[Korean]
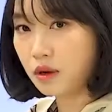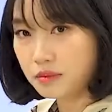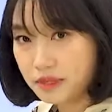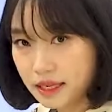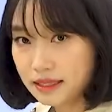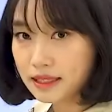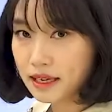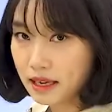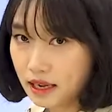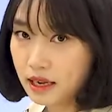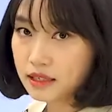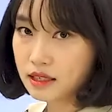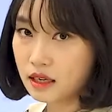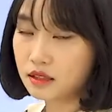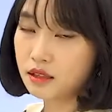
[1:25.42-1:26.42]

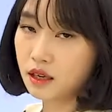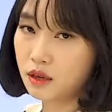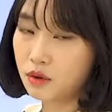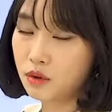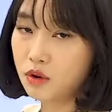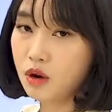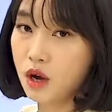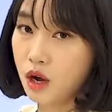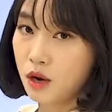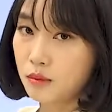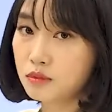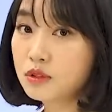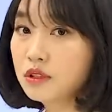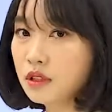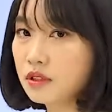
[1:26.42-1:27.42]
염색체의 상태로
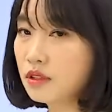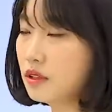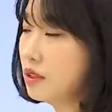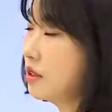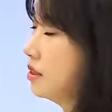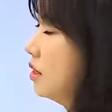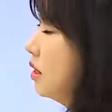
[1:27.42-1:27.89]
뭉쳐져 있는